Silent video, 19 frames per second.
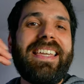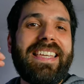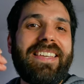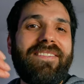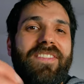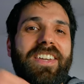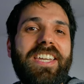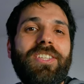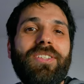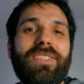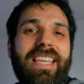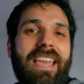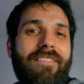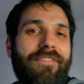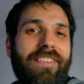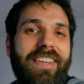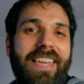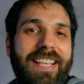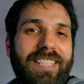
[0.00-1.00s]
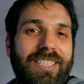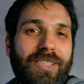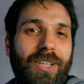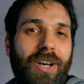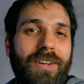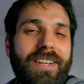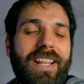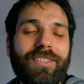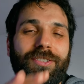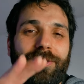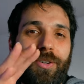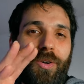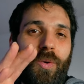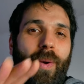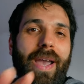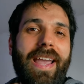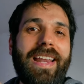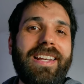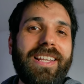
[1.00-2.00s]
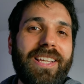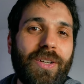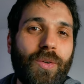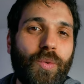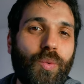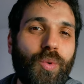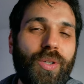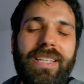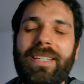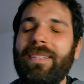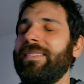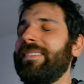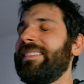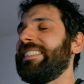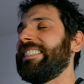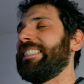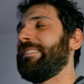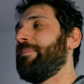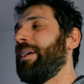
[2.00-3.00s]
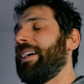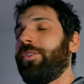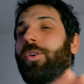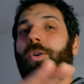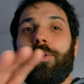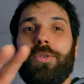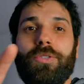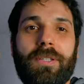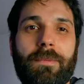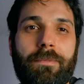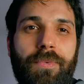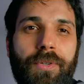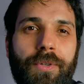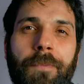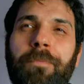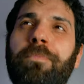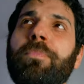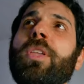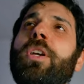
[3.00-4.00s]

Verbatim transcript: i video di FK Storia, sono quelli in cui smadonno di più.